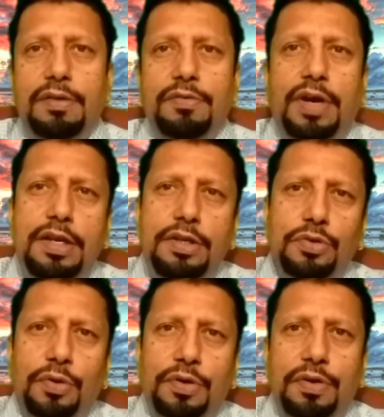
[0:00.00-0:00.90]
वही
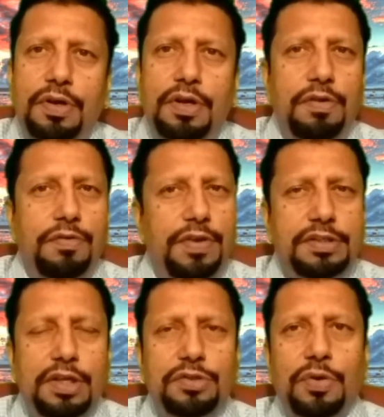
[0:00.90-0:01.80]
जोक फिर
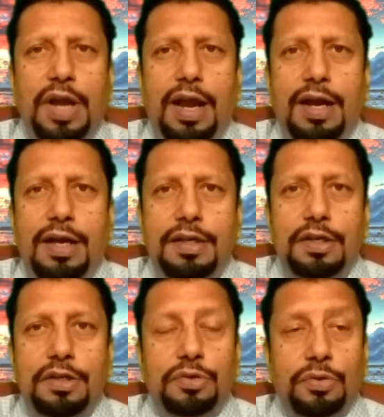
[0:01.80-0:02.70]
से सुनाया
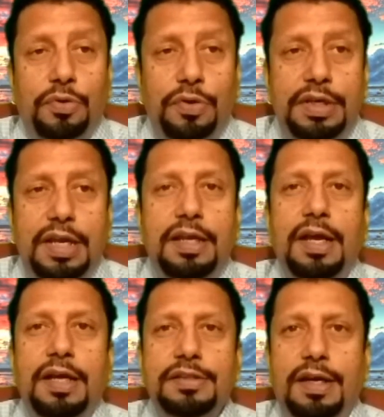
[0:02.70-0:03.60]
तो कोई नहीं
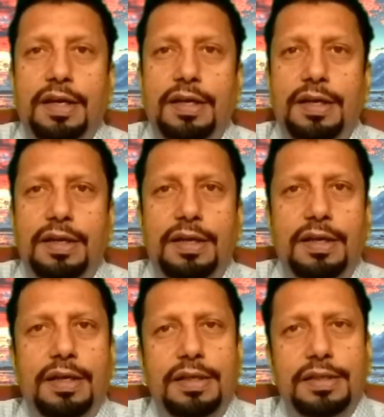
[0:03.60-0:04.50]
हंसा
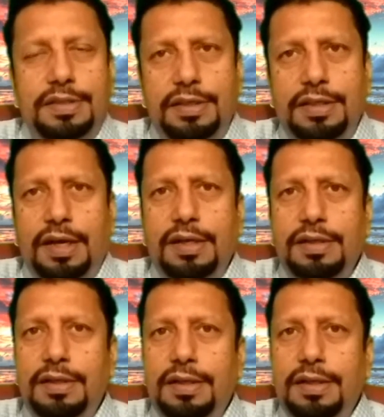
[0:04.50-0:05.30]
इसी तरह